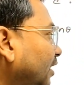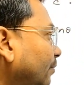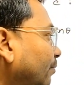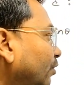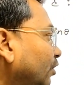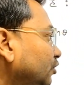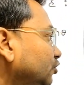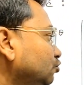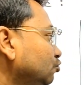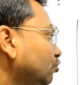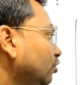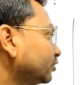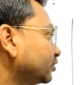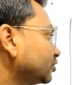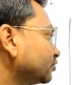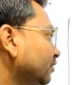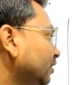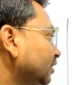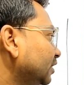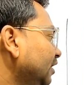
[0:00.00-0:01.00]
सेम आ गया प्लस
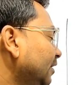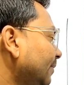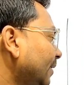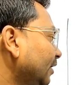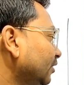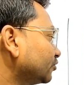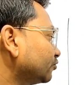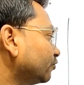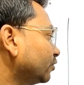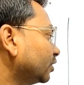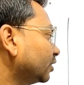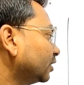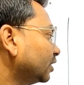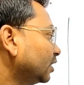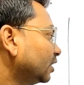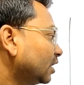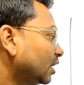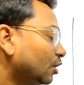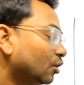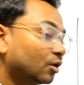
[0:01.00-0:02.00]
टू कॉस स्क्वायर ठीठा माइनस
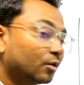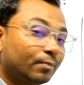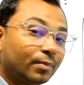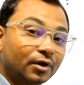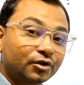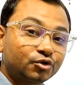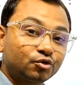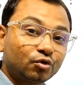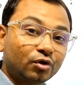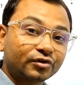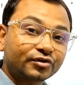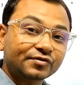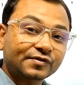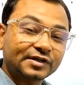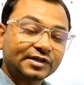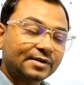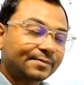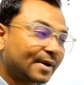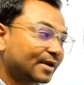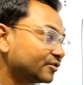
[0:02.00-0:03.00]
वन और प्लस
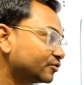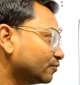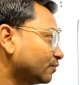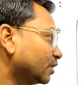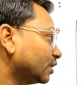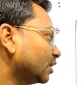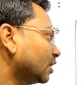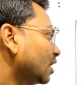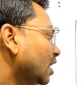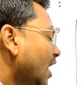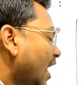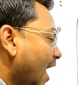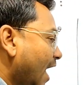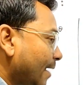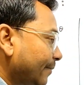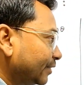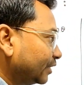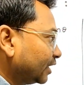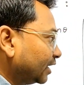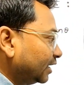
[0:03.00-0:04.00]
टू का सबकेट है माइनस वन
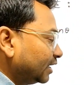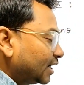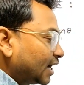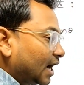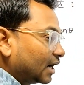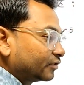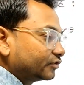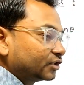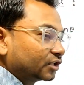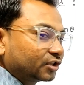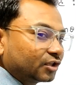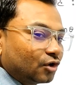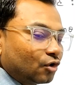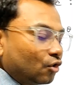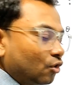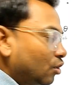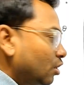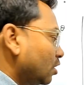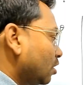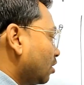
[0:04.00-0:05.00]
आप यही काट
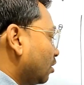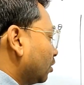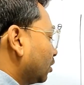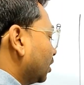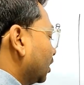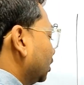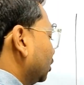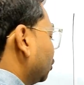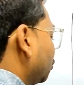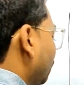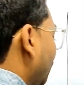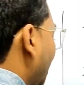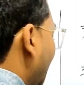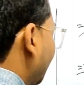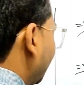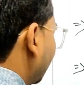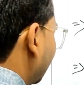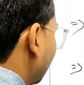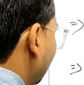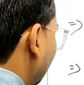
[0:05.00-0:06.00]
सकते हो और
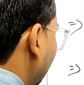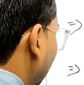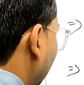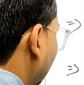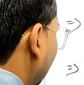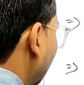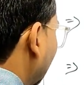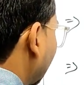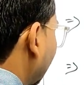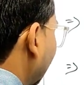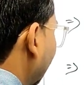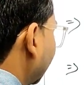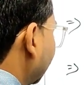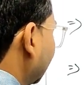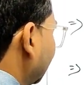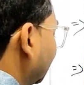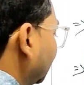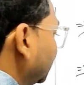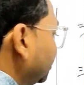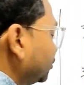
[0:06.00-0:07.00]
नहीं तो आपको
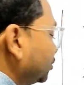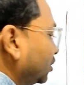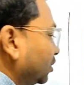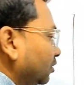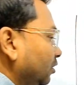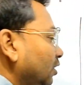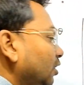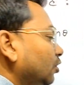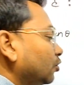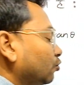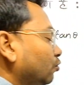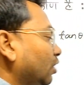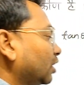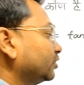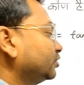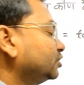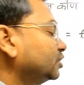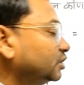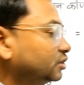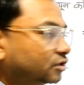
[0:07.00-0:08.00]
लग रहा है कि नहीं सर
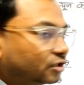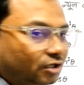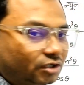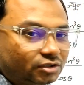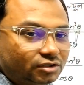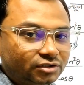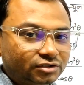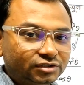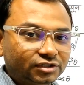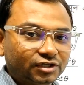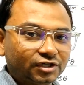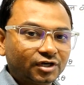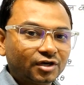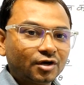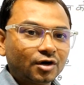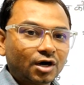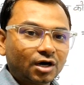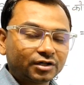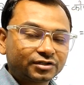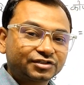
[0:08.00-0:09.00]
थोड़ा चेंज कर
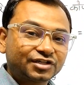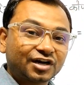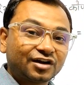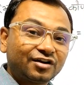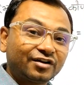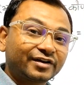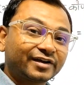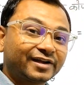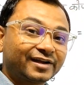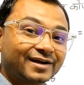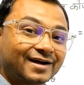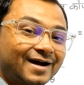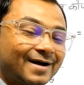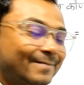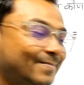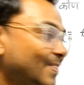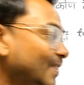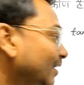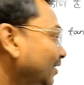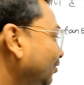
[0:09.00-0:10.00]
दीजिए अच्छा
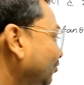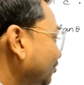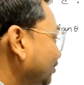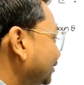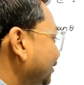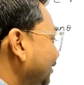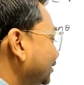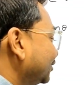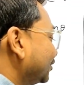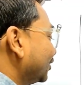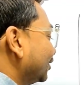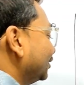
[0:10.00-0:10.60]
लगेगा तो